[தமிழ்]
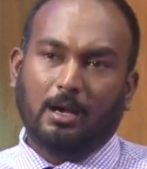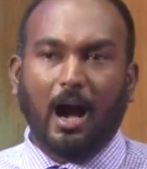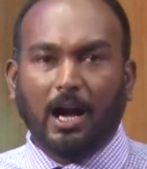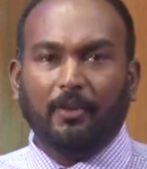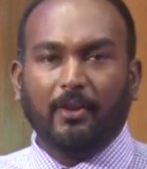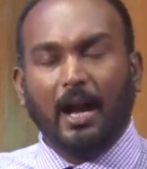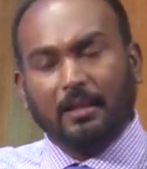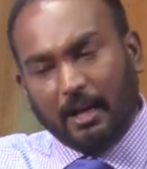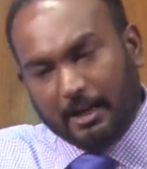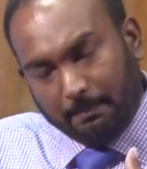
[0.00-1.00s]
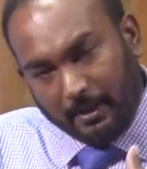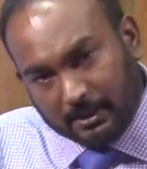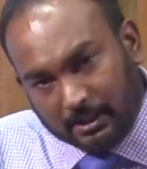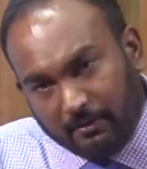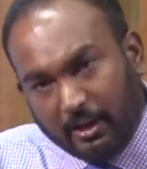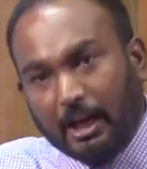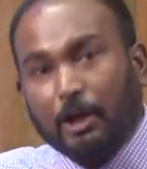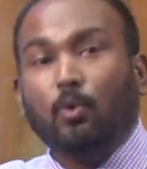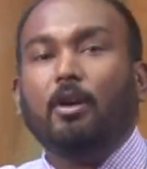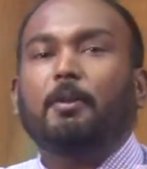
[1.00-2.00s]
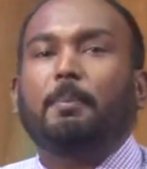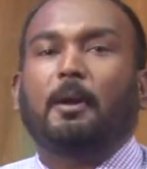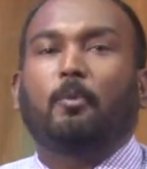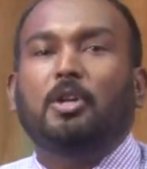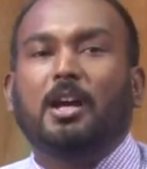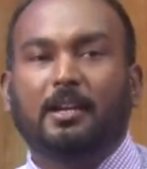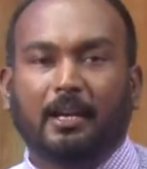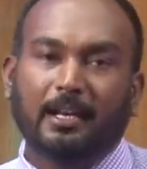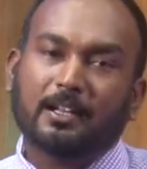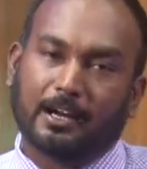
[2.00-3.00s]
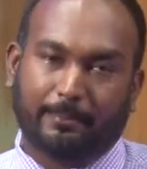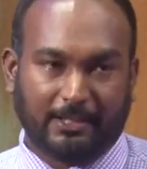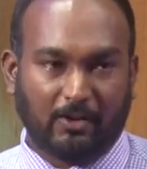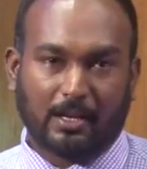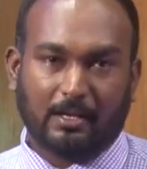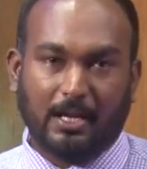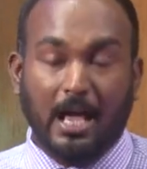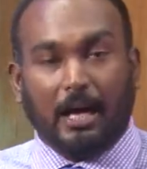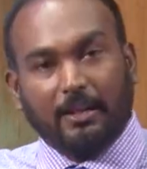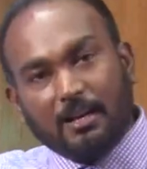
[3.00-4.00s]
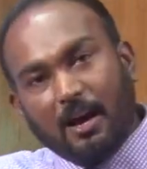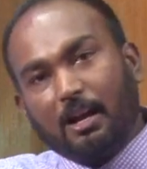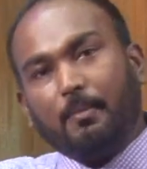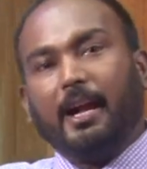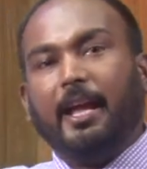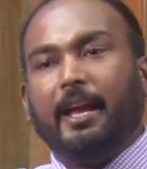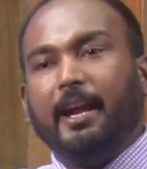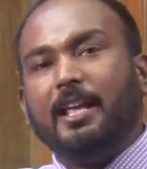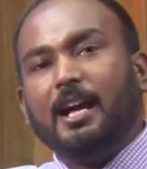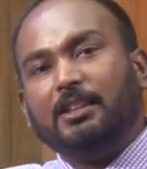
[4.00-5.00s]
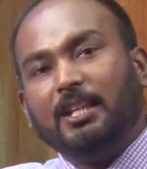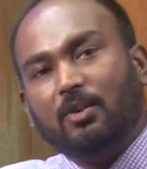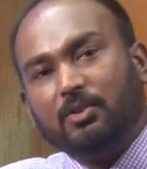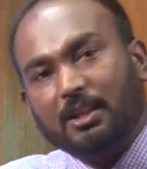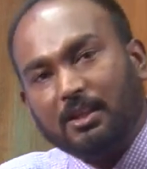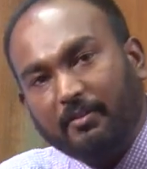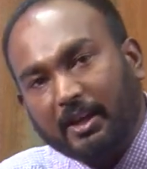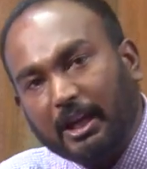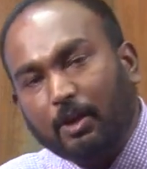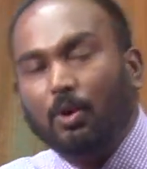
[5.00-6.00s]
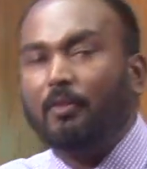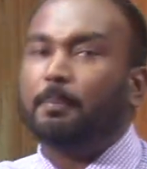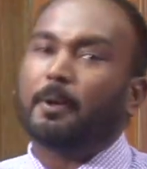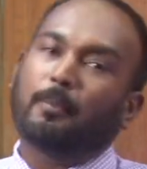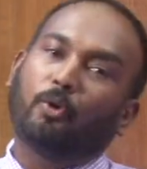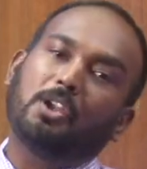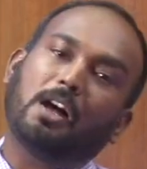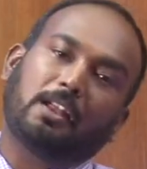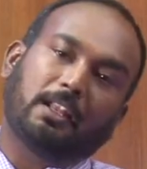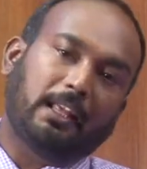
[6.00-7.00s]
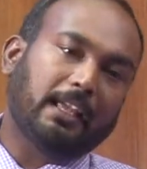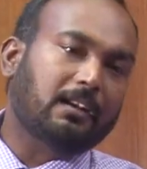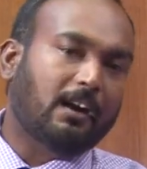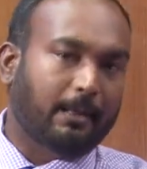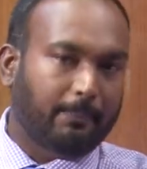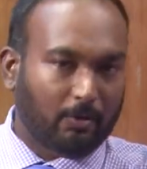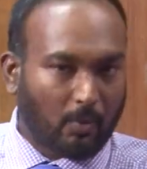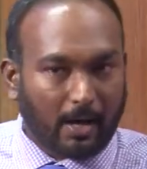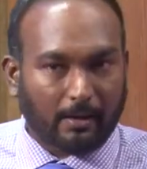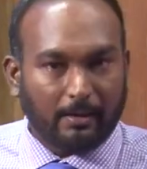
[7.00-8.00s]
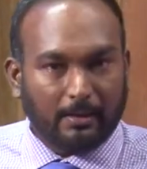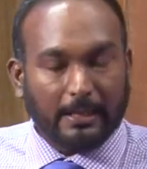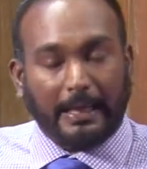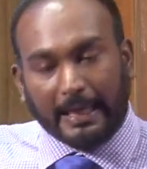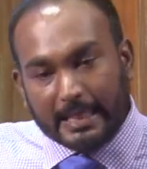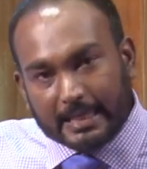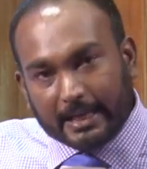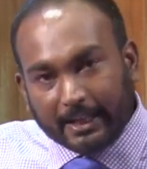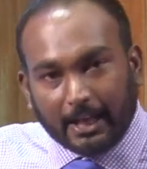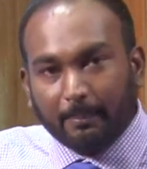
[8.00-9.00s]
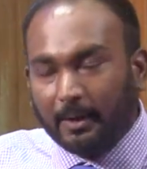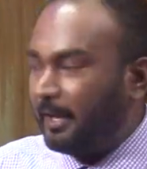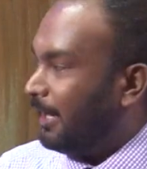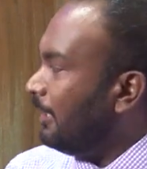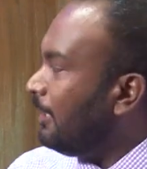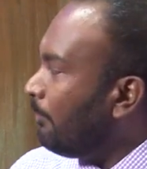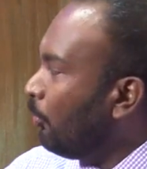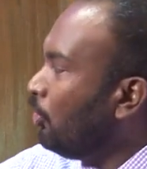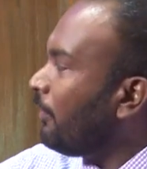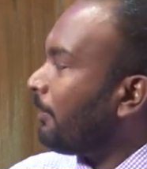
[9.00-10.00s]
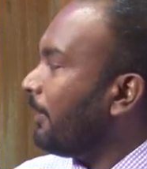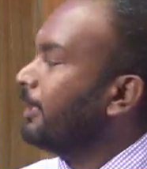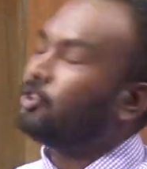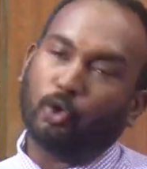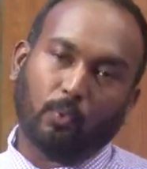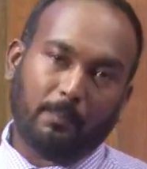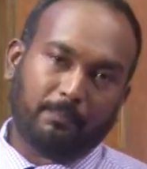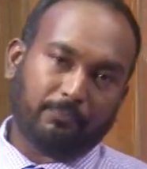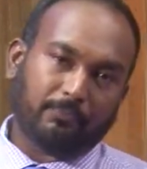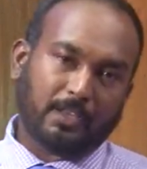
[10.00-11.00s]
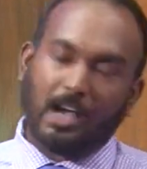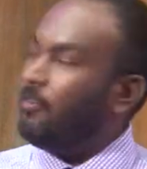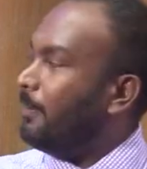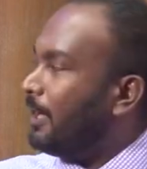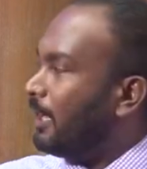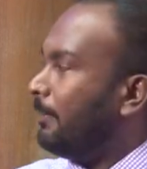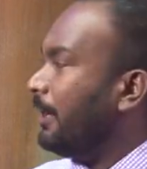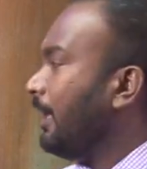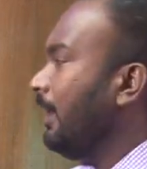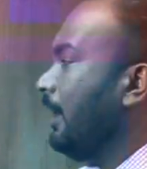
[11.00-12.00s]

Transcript: ஆகவே அந்த அடிப்படை தேவைகளை கூட அவர் பெற முடியாத நிலையில் காணப்படுவார் அதன் காரணமாக ஏனைய அத்தியாவசிய தேவைகளை கூட அவர் பெற முடியாத நிலையில் காணப்படுவார் இந்த நிலை பிள்ளைகள் முழு என்று சொல்லுவோம் அவை பாருங்கள் பிள்ளையர்